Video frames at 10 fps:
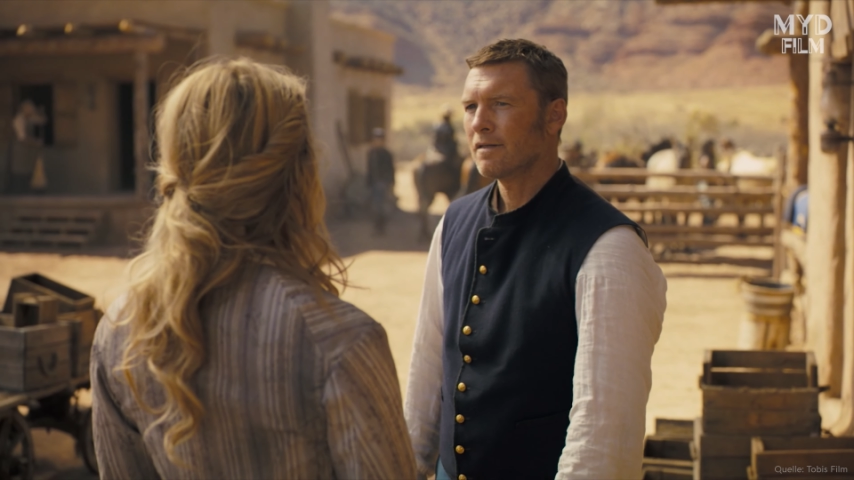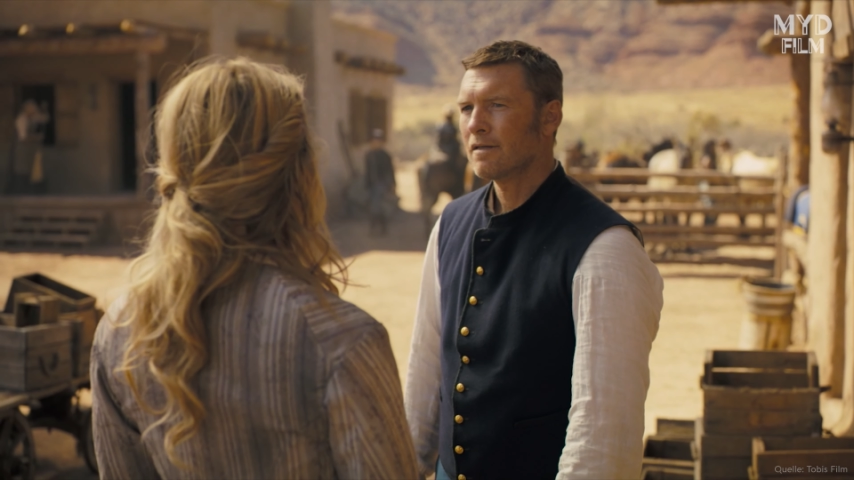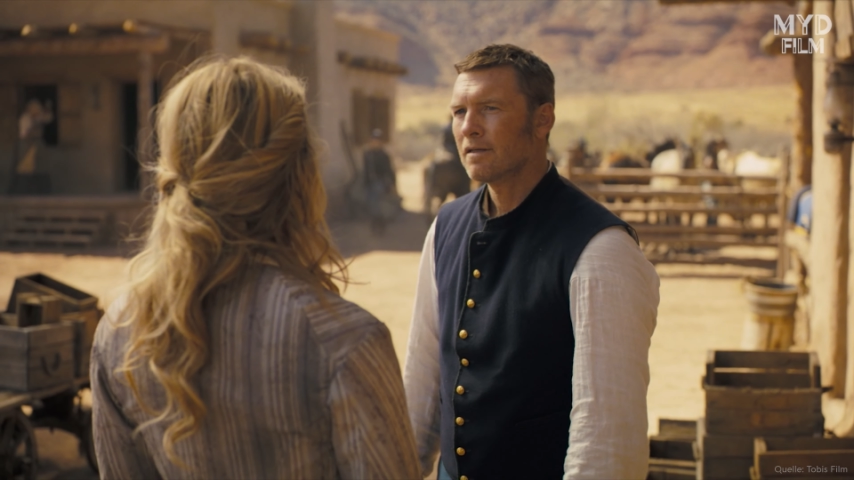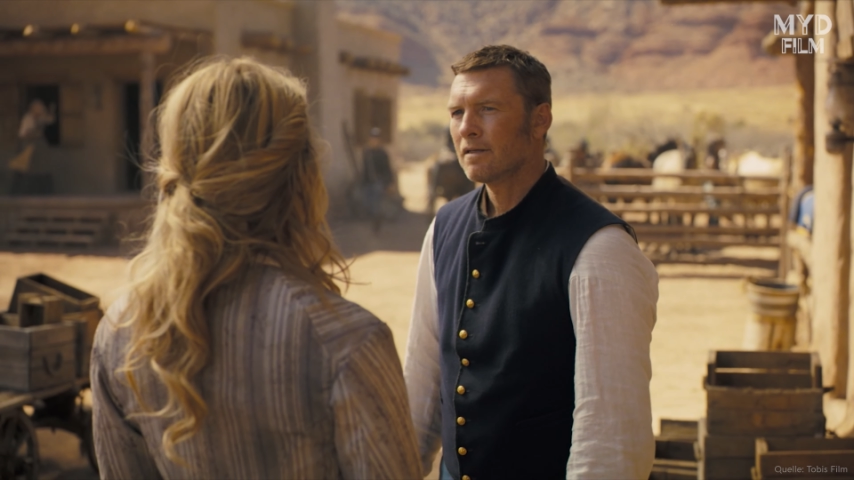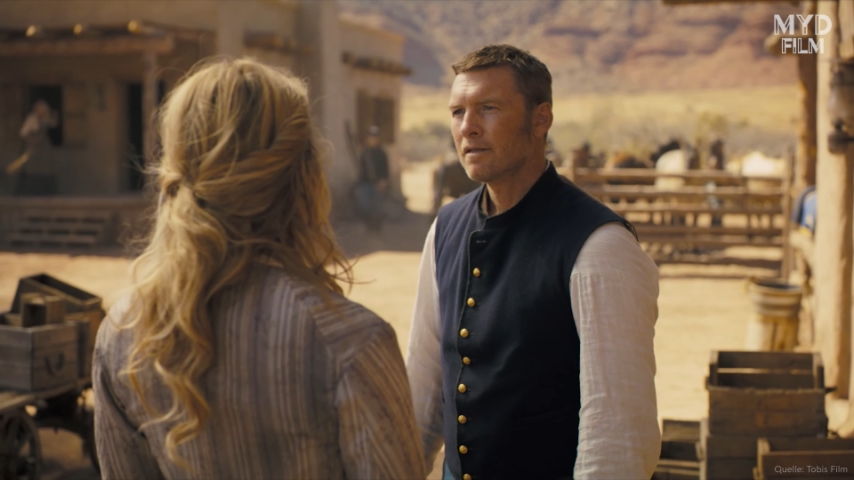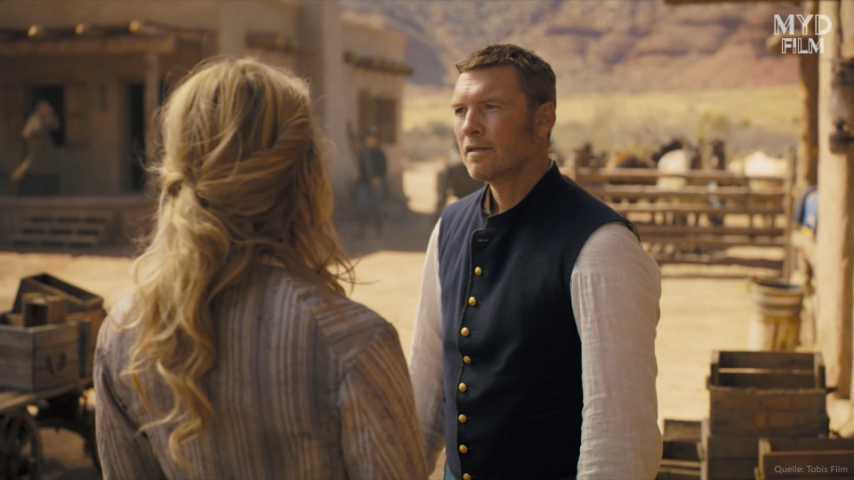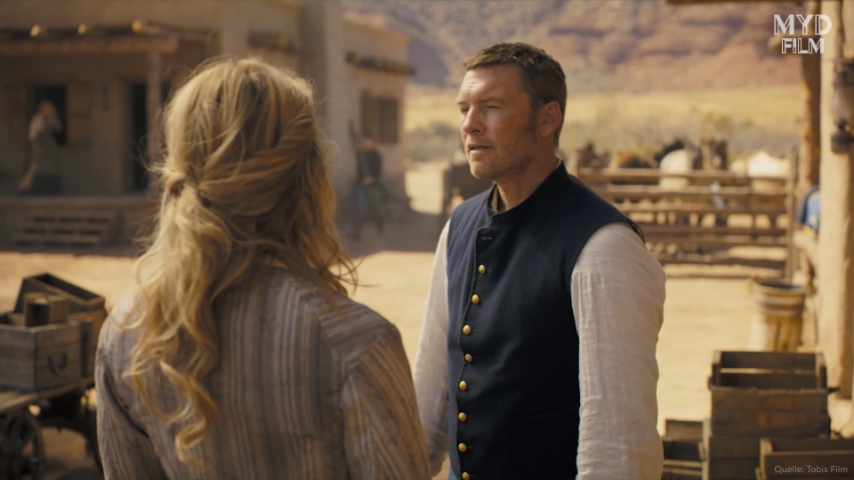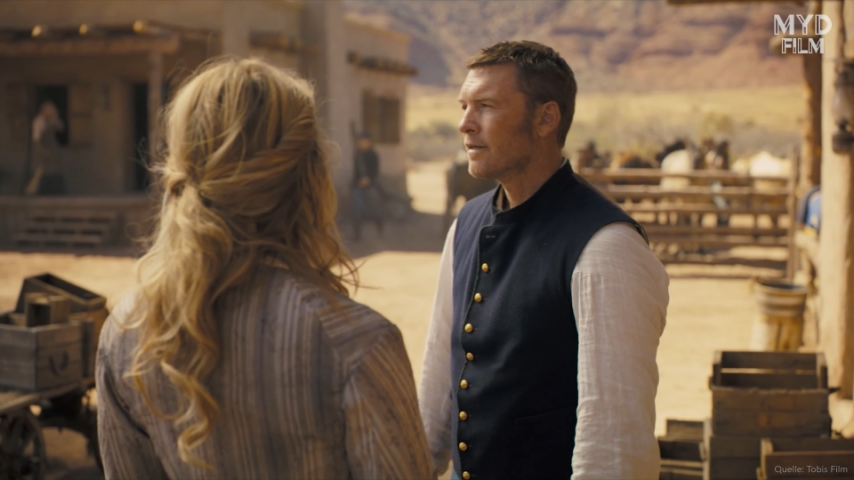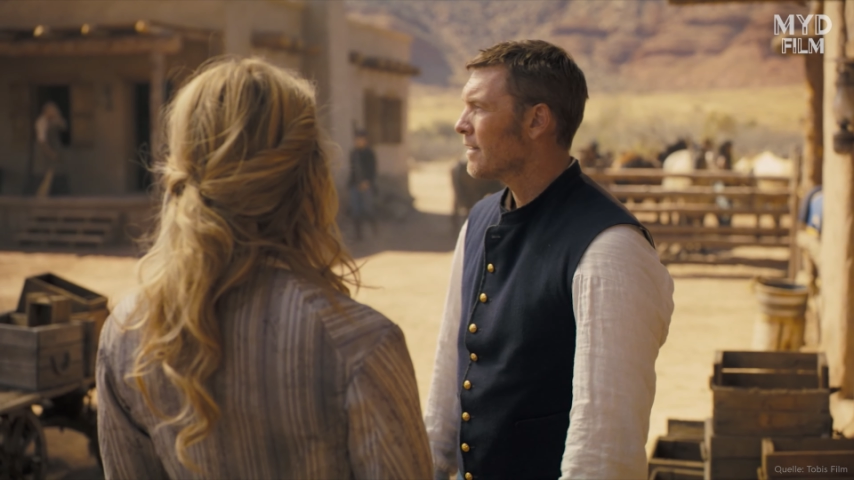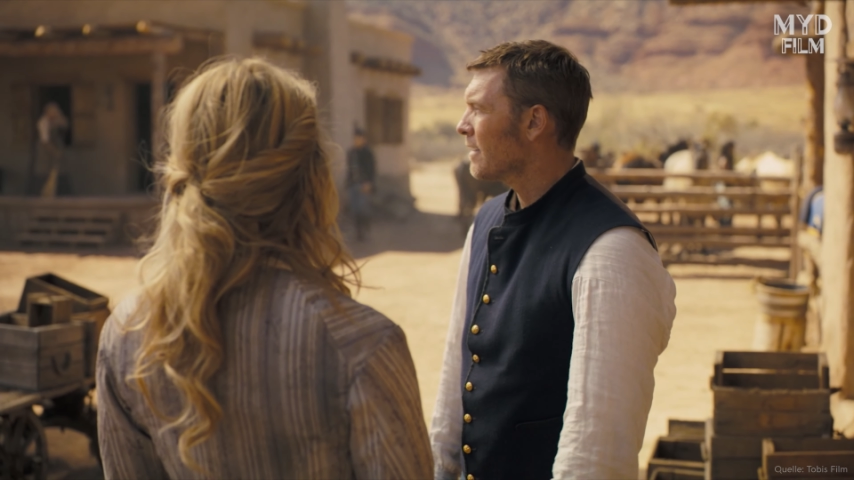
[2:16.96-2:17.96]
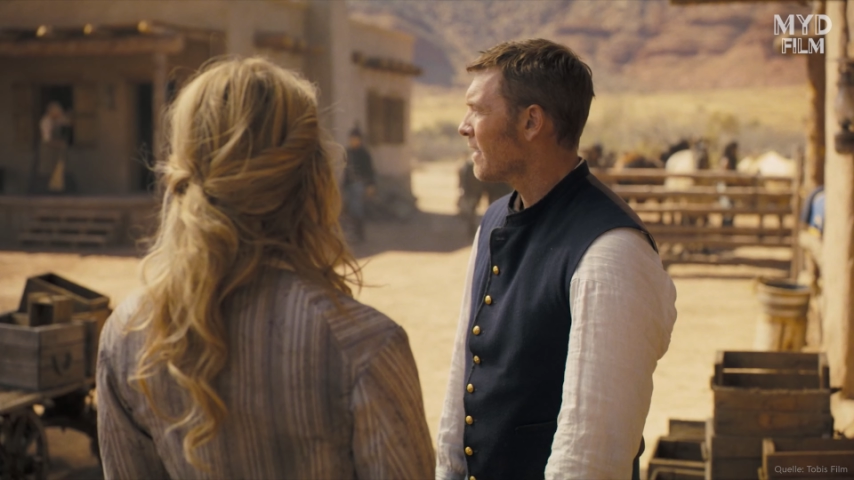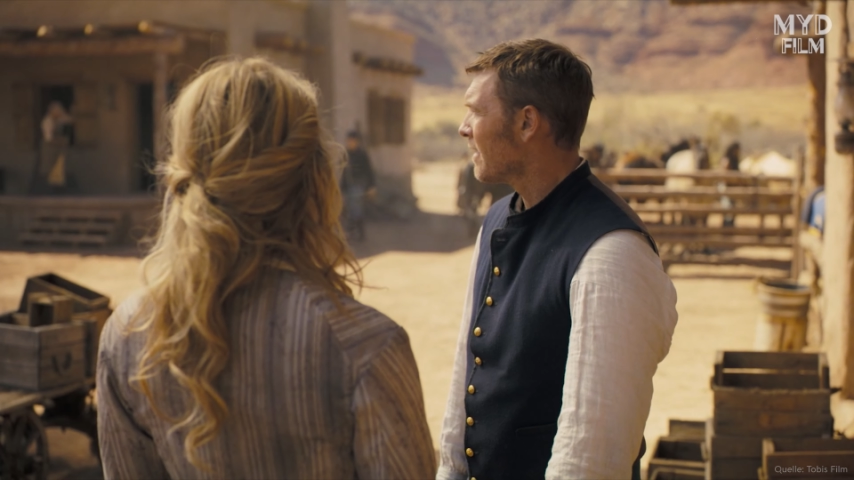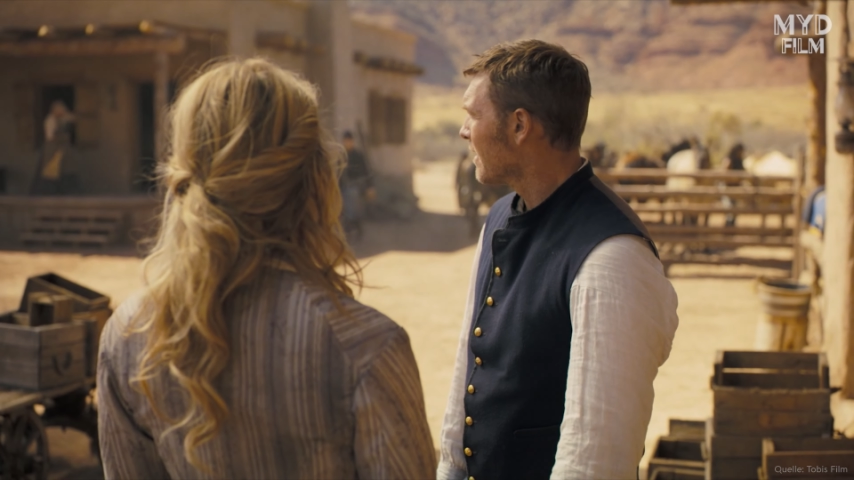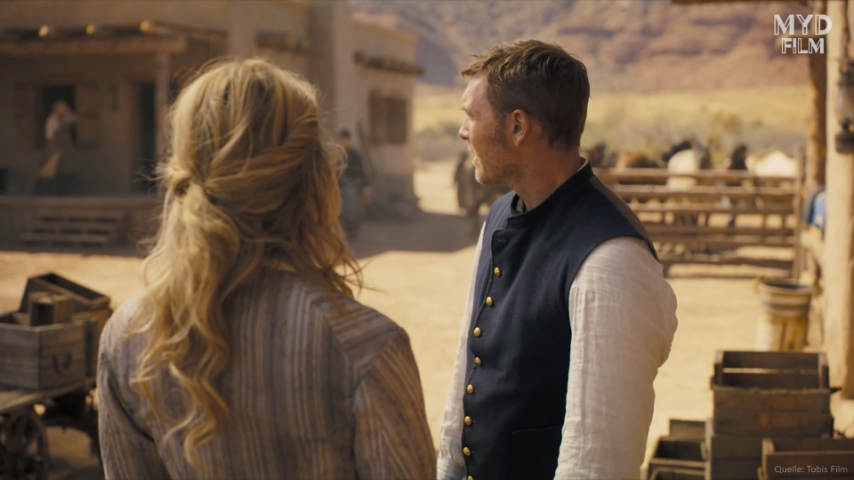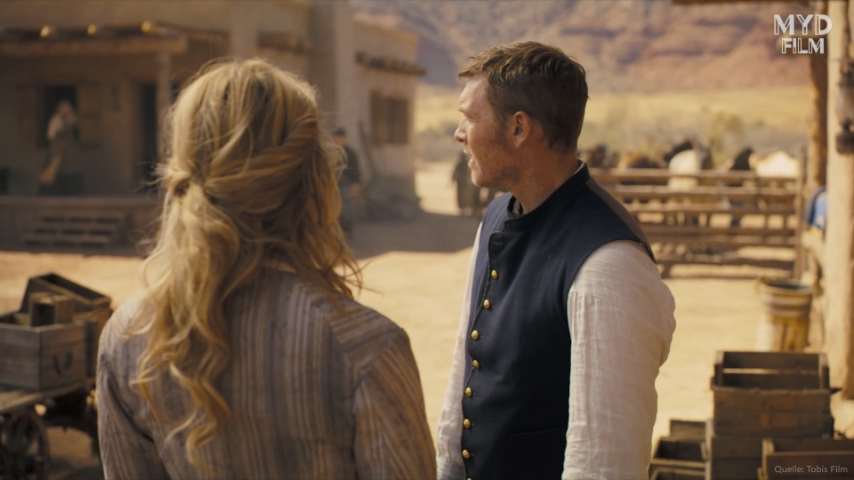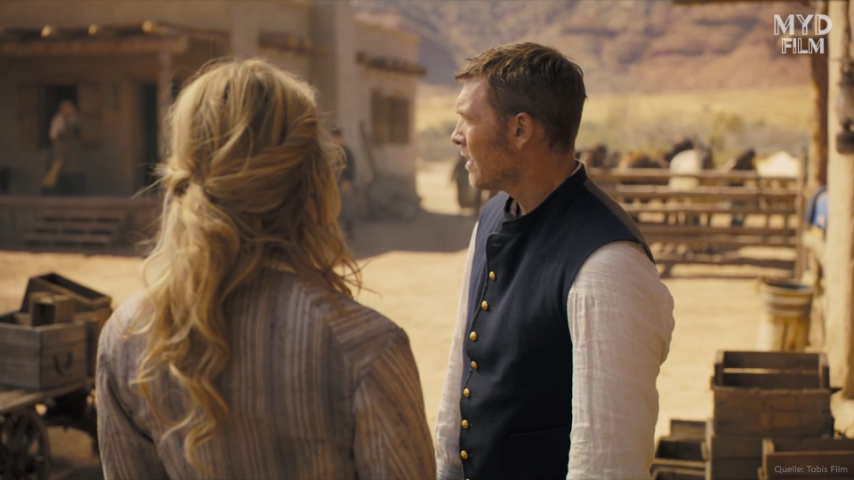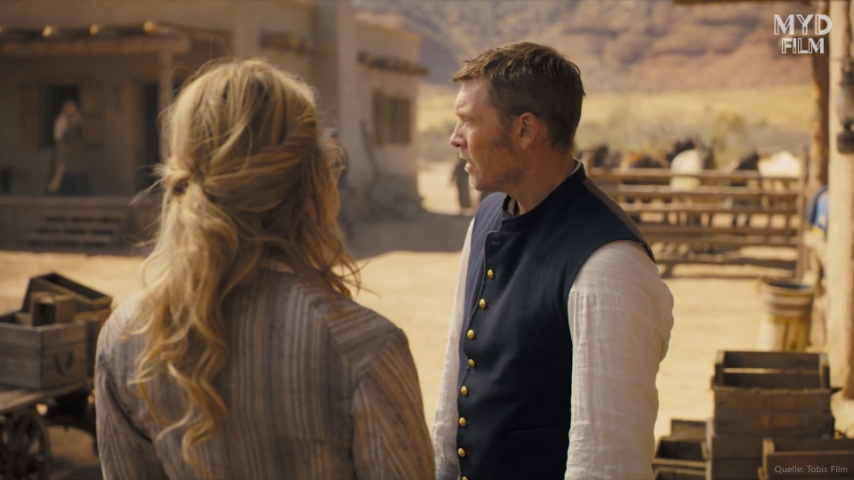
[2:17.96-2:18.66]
mehr können.